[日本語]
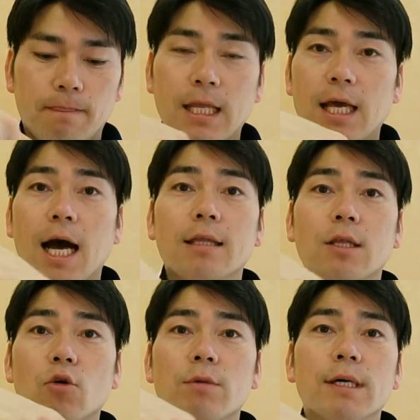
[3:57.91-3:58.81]
に貼っ
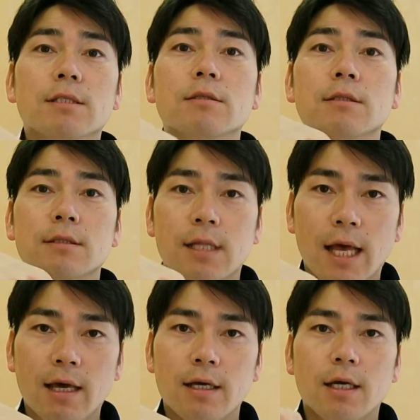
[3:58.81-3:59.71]
ておきますん
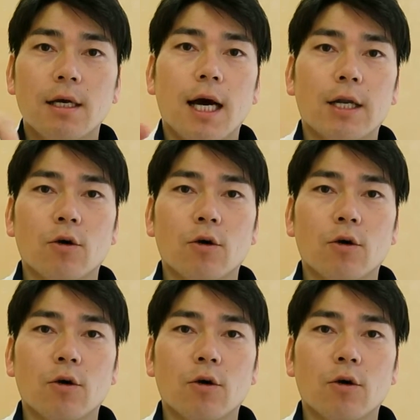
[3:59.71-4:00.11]
であ